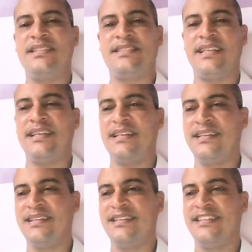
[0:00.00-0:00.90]
vai ser
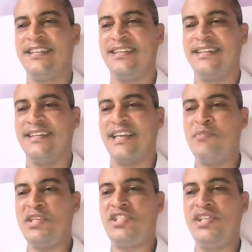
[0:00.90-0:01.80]

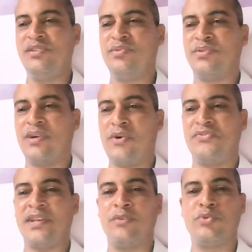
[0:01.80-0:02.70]
emitido ao
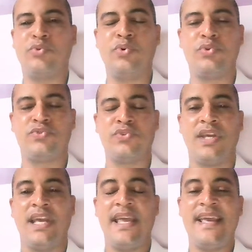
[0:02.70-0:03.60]
final do curso
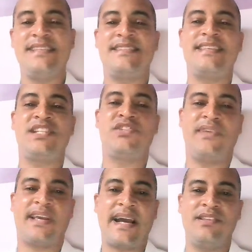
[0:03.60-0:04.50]
esse
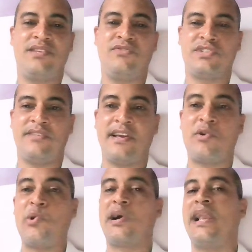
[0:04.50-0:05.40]
certificado que você vai
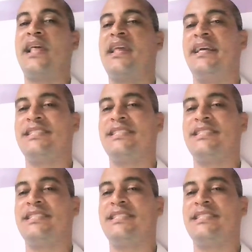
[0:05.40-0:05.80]
colocar lá na